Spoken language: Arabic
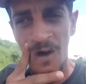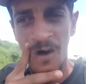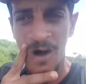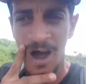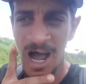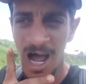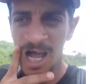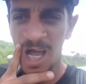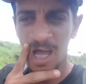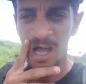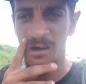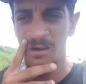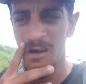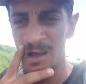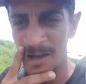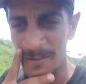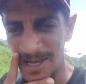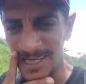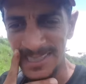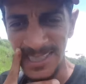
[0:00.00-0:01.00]
واخا
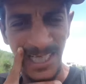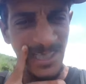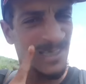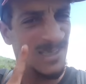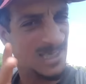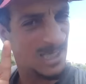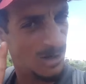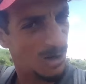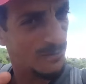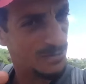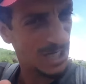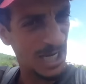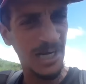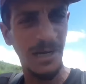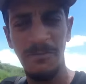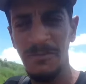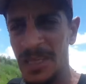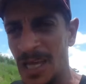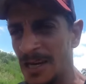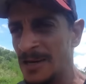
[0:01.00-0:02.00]
خويا ما خصناش نسرقوا في شهر
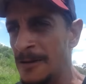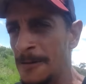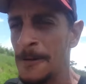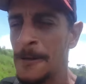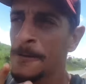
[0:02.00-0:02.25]
رمضان